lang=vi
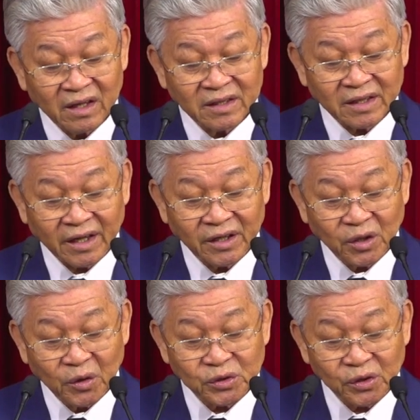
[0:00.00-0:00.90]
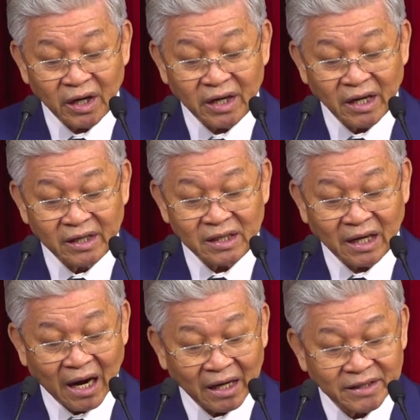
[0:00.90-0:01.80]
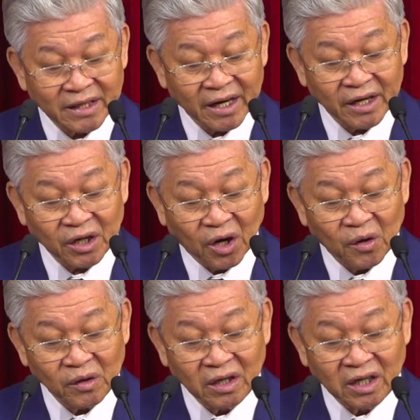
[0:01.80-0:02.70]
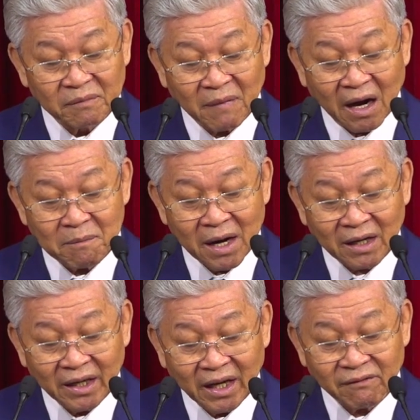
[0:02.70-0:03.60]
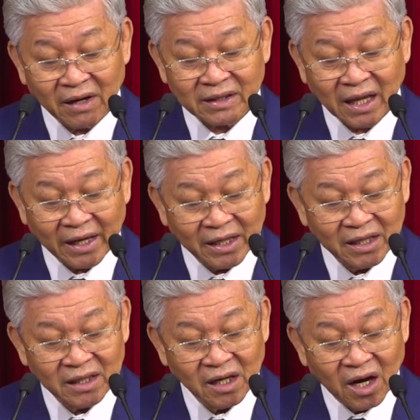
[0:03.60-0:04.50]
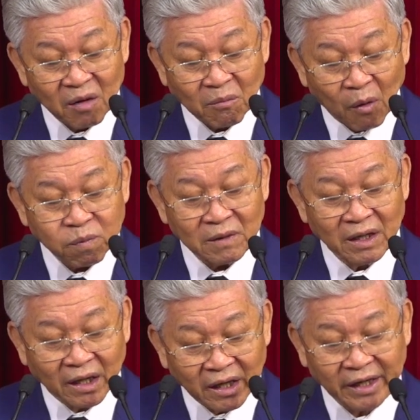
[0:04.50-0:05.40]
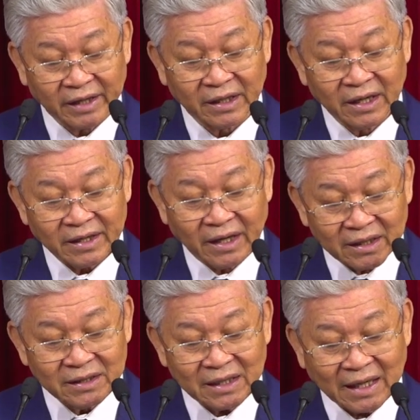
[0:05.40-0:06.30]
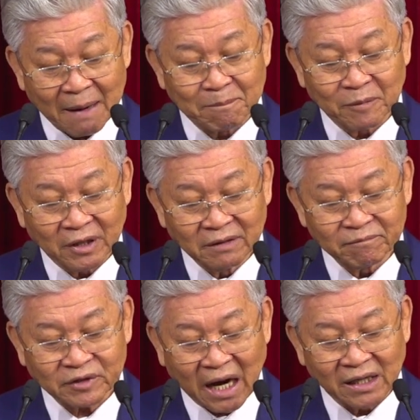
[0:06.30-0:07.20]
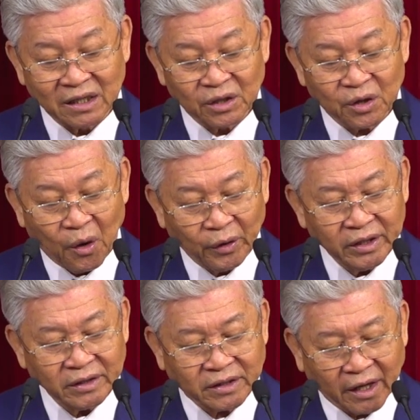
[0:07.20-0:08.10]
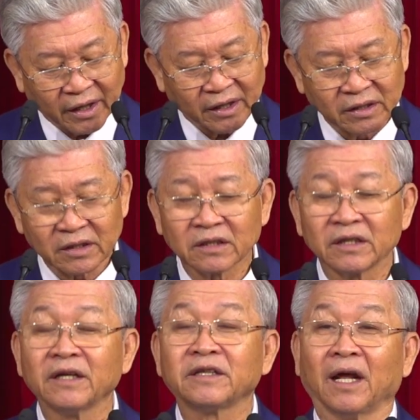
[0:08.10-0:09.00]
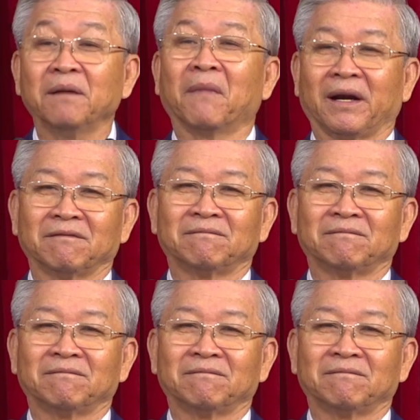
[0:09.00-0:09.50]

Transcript: khi Giô-xê đến gần Jericho người mở mắt lên và thấy một người đứng cầm gươm trần đối diện với chính mình